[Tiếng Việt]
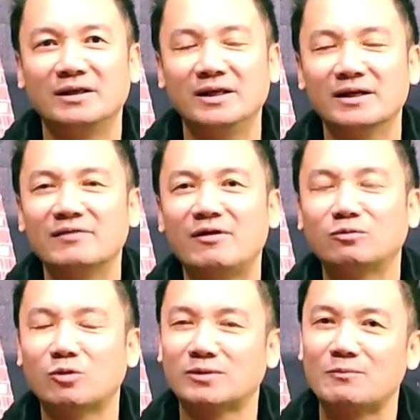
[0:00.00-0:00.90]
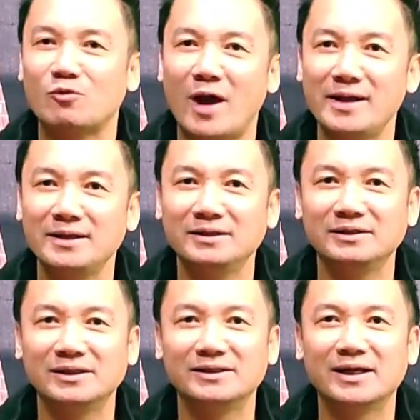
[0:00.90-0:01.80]
những cái phong tục tập quán
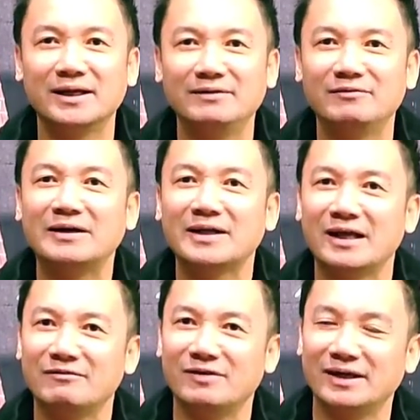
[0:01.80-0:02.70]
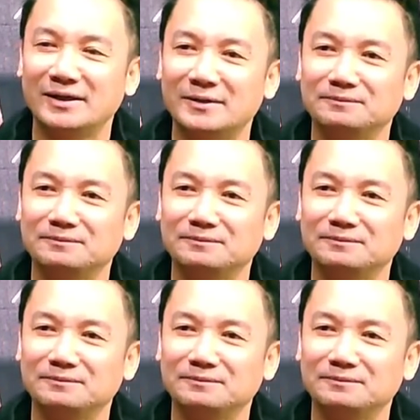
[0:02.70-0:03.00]
những cái vấn đề về